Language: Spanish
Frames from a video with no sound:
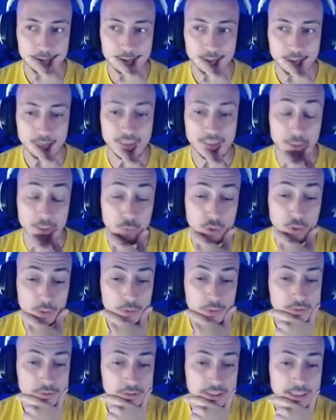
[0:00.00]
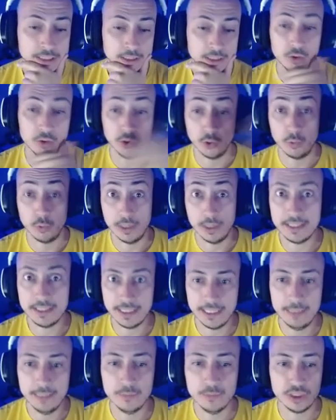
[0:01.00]
De nuevo. Con lo cual
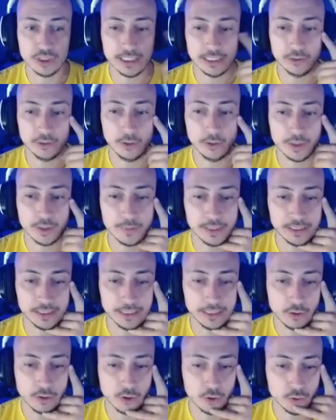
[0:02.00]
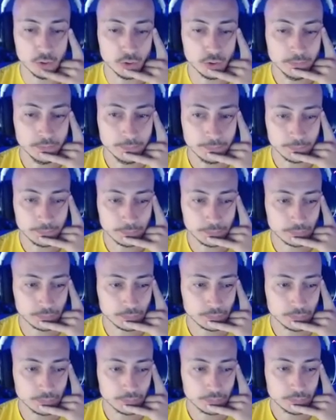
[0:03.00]
seguimos llenando el cementerio a lo loco.
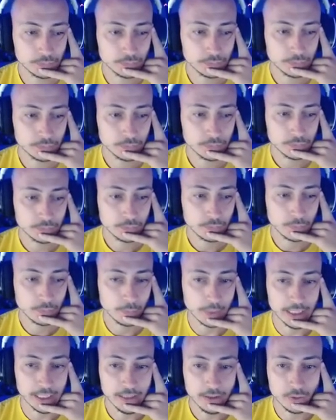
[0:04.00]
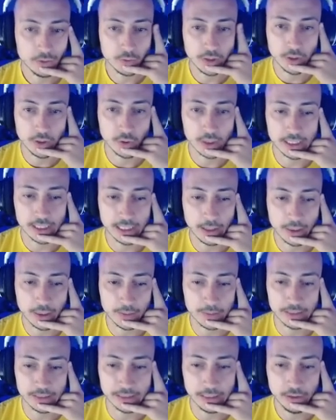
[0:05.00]
Bien, no ha ido rally al
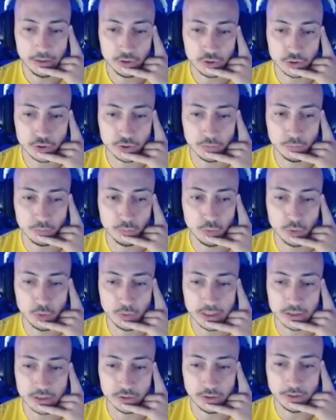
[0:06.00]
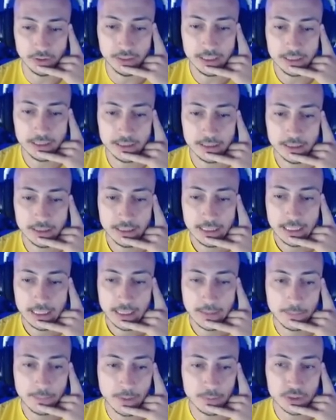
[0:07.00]
cementerio, eso son muy buenas noticias.
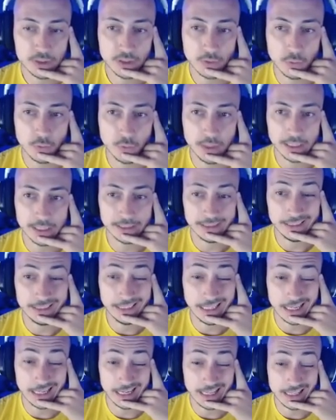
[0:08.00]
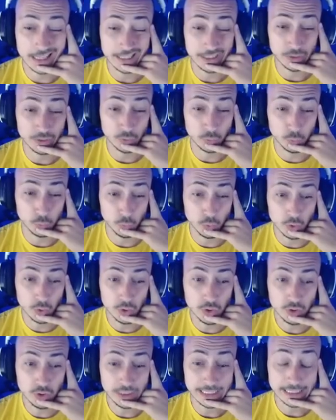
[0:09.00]
Vamos a jugar tierra de
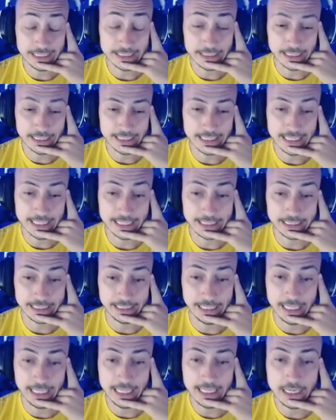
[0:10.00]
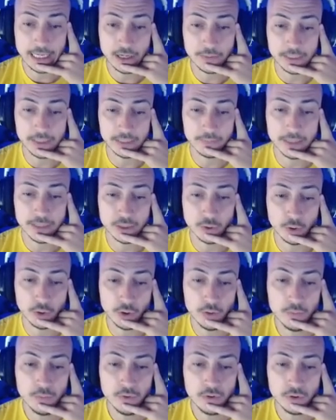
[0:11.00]
turno, que entra ya girada. Y ahora bien,
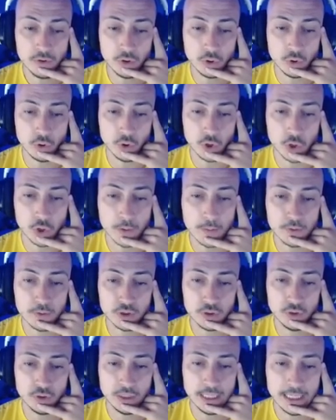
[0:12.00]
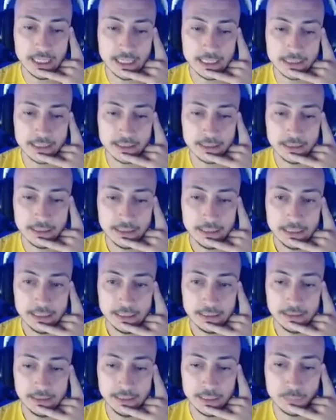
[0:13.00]
mayordomo o robamos con las
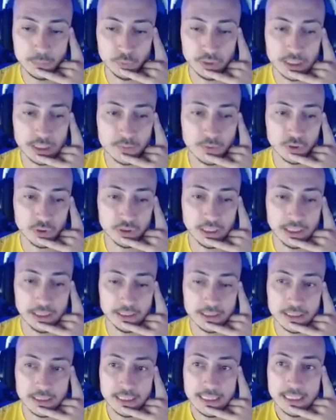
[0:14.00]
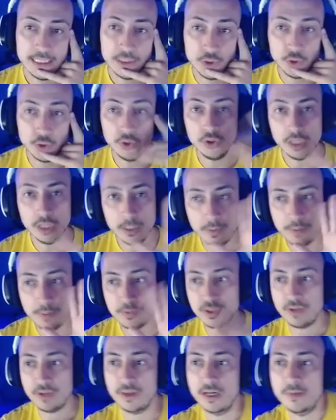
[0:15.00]
disputas mortales. Yo creo que
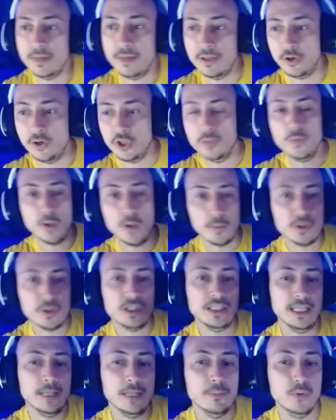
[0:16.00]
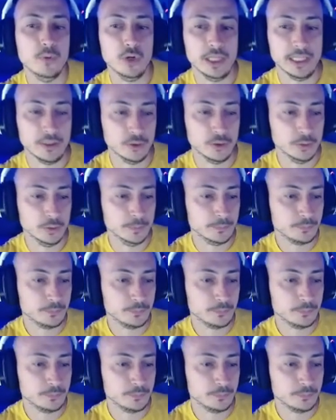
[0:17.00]
vamos a hacer el mayordomo y vamos a seguir moliendo.